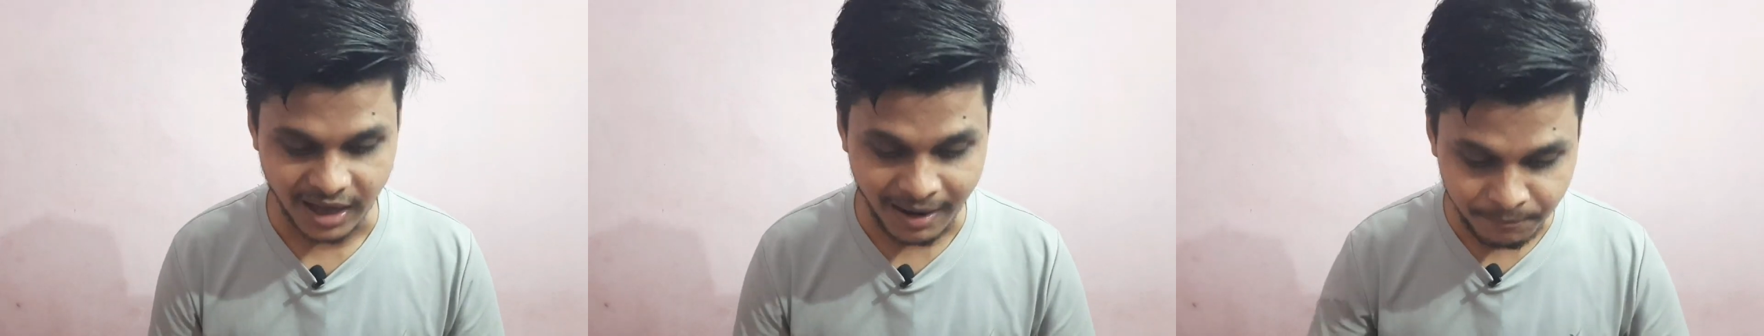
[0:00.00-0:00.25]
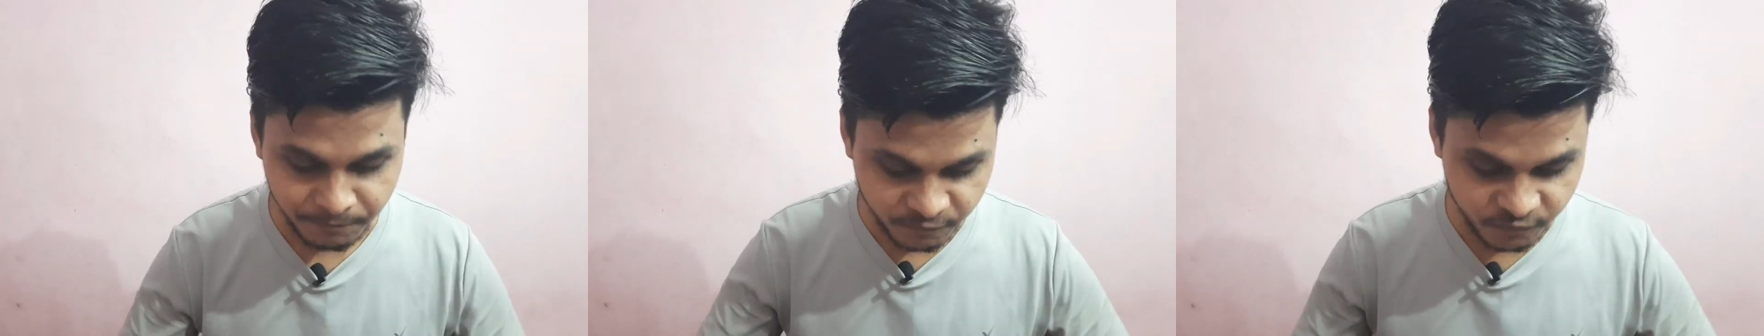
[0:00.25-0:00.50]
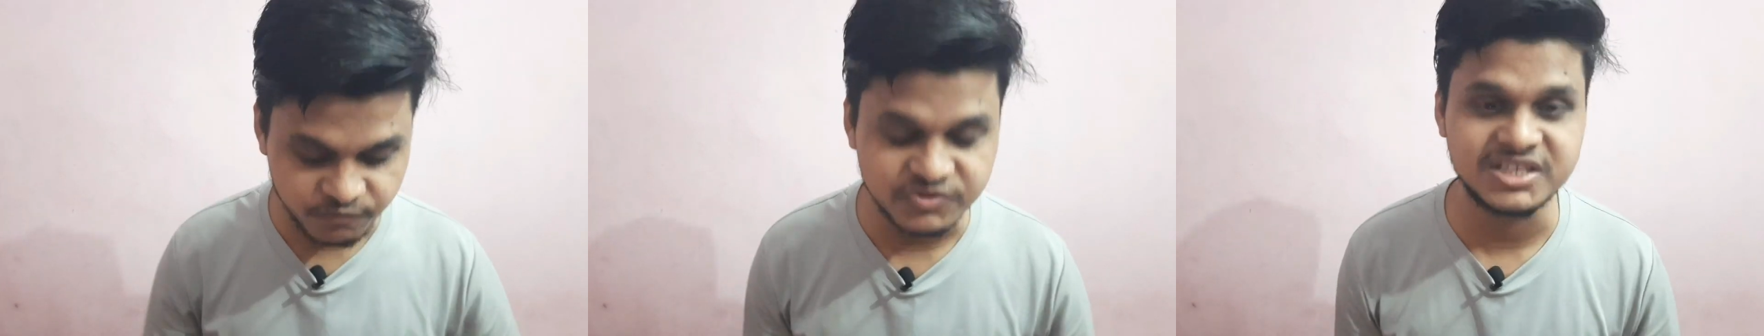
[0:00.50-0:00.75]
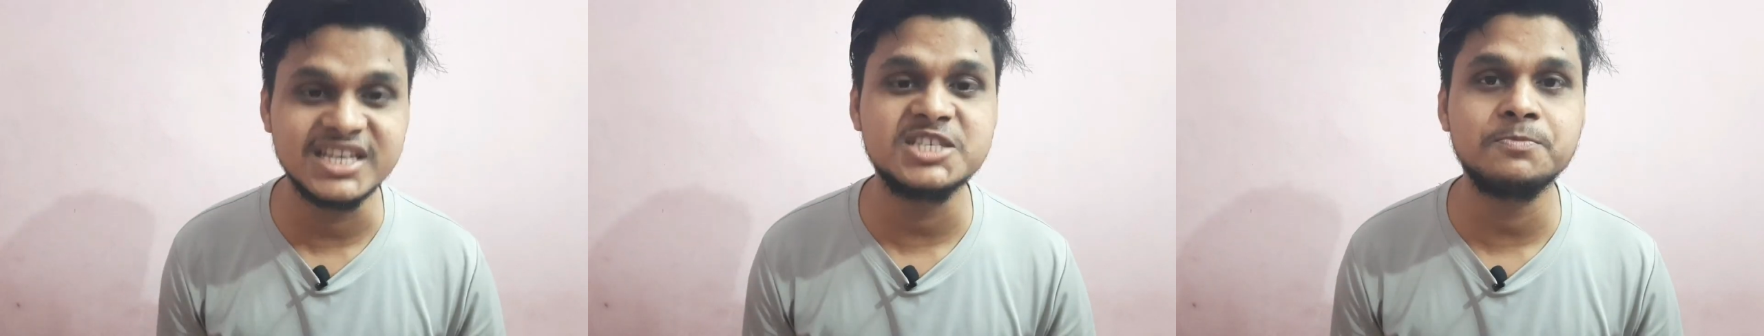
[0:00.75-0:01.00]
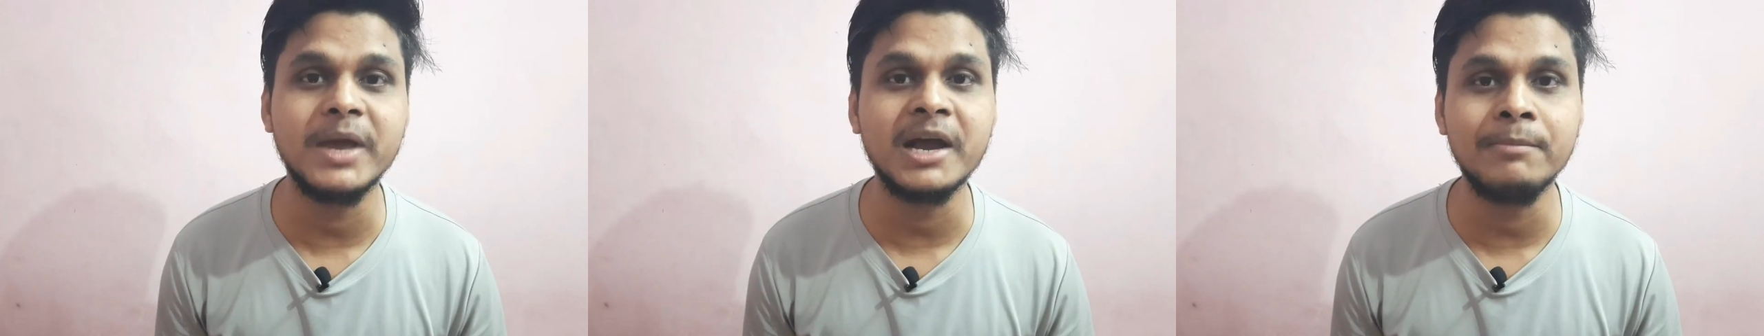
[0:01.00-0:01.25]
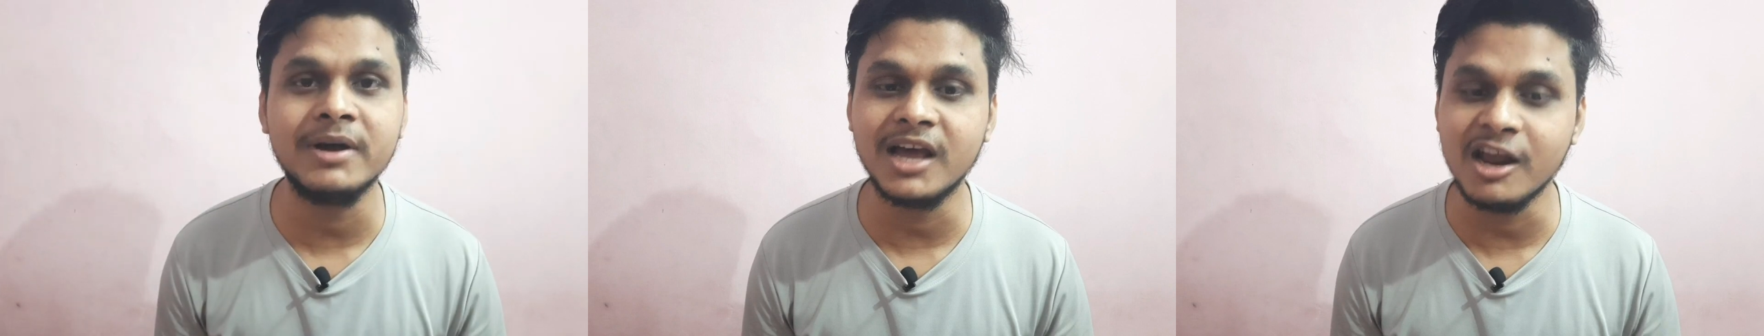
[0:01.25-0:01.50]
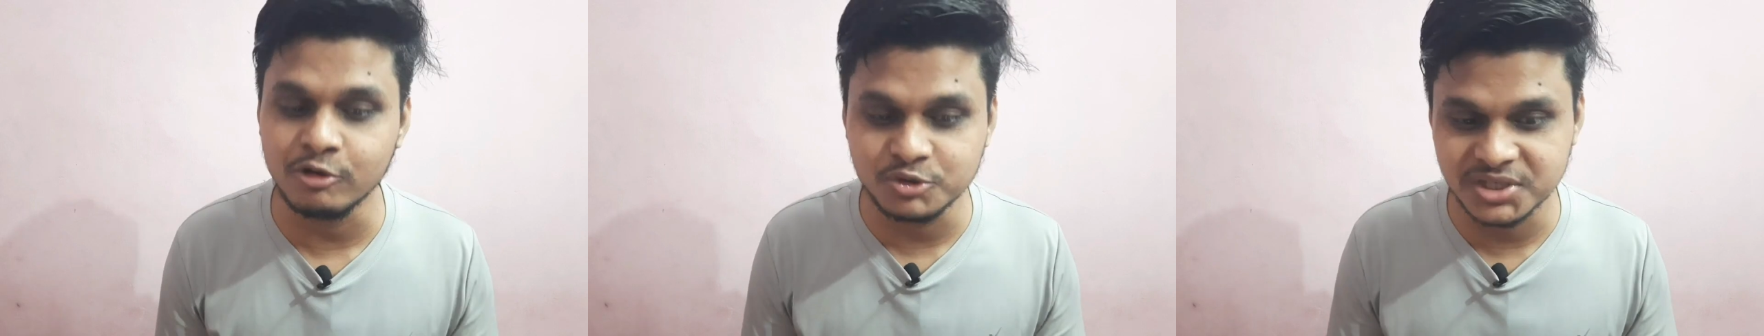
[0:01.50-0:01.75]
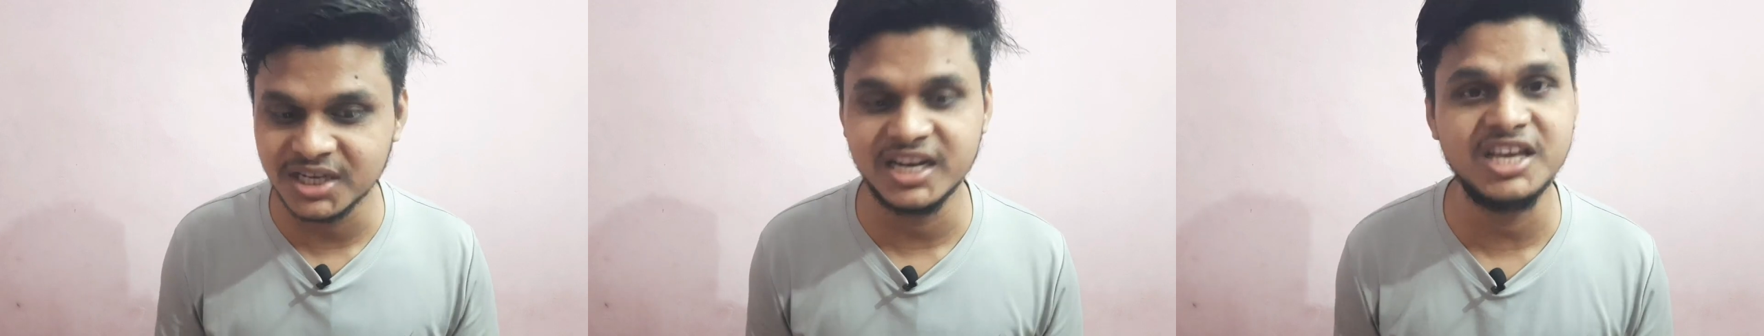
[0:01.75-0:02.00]
आप सिक्स पैक बना लो
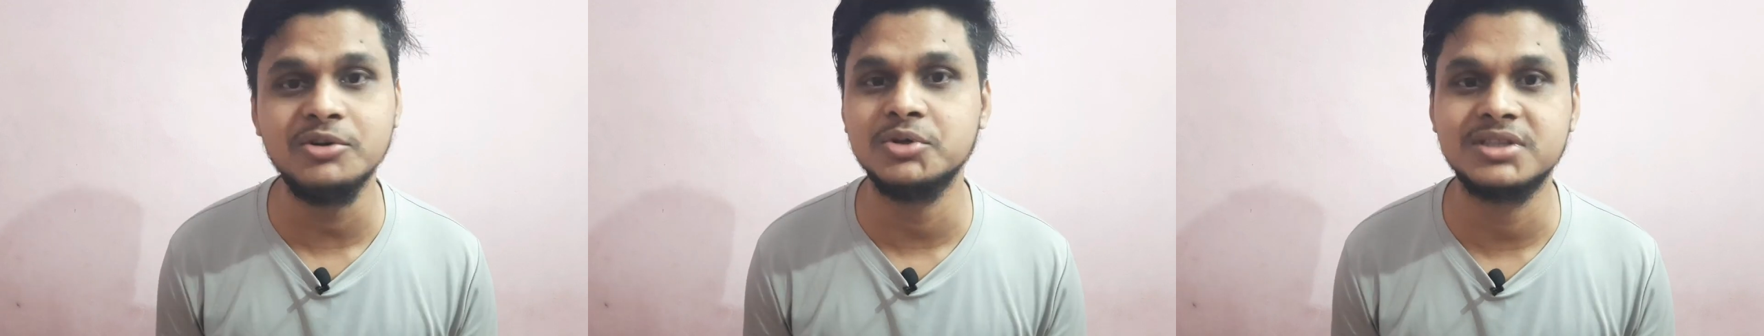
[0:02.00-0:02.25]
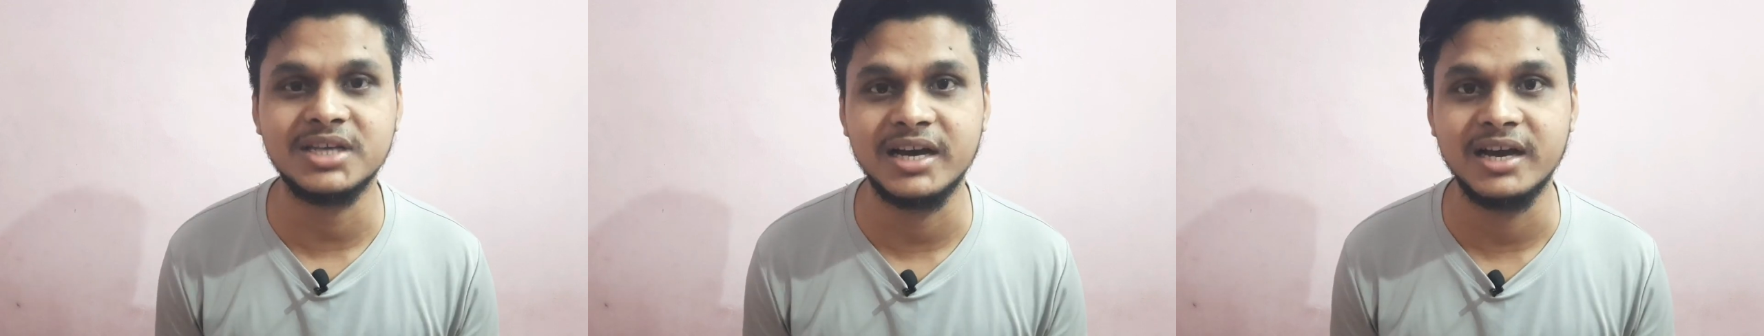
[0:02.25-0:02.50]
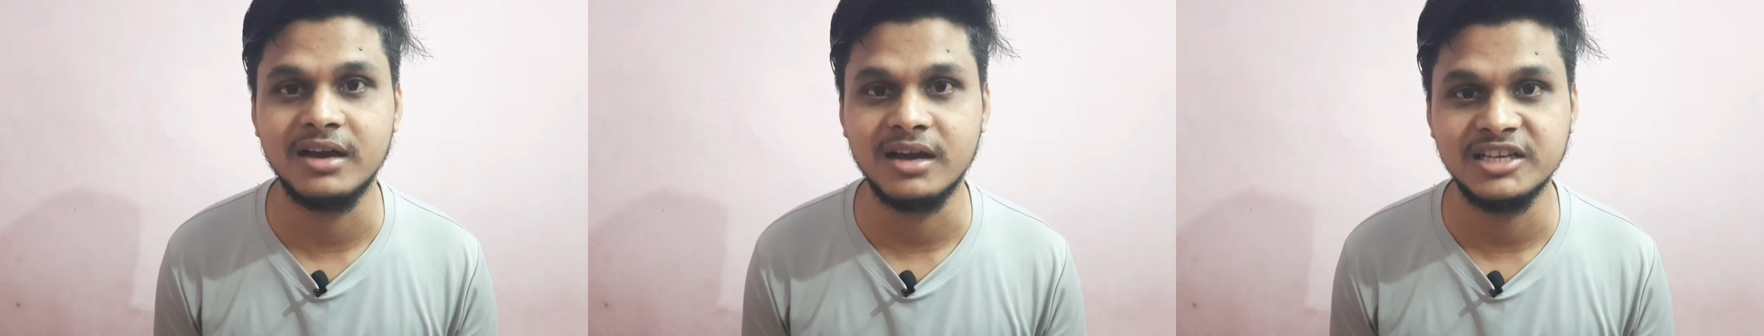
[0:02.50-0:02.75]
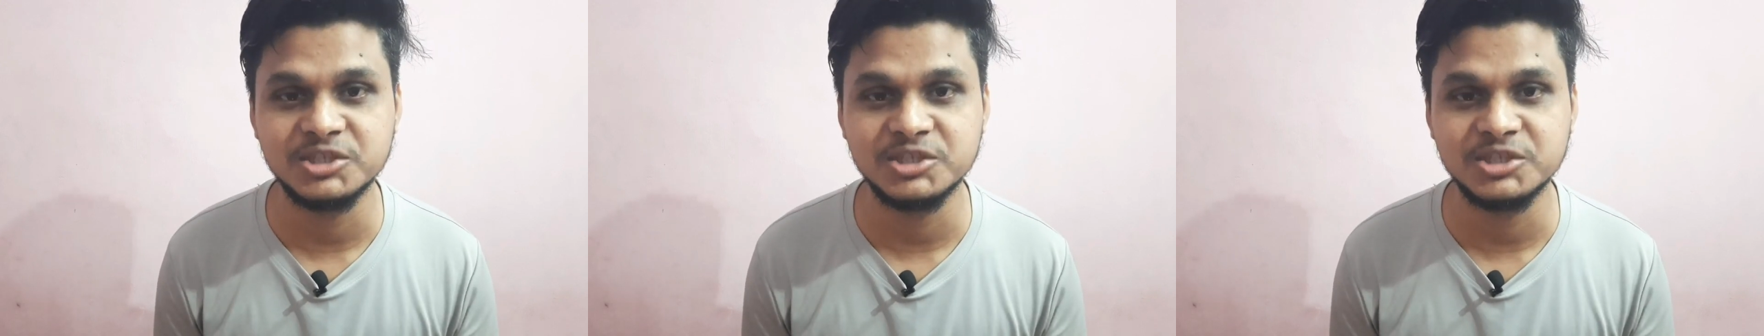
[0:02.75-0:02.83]
उससे नहीं होता है